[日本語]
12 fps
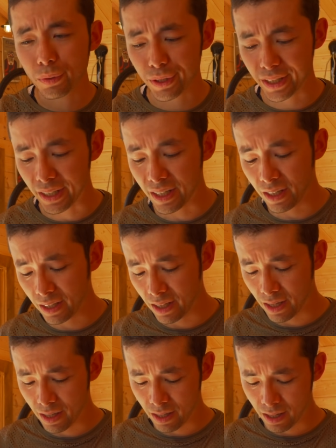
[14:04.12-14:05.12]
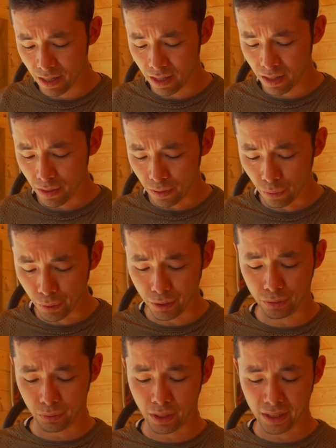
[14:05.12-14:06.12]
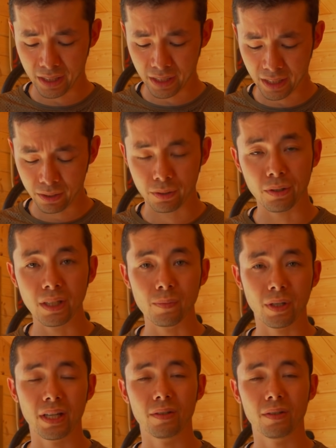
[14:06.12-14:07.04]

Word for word: の日焼けオイルとか日焼けのクリームが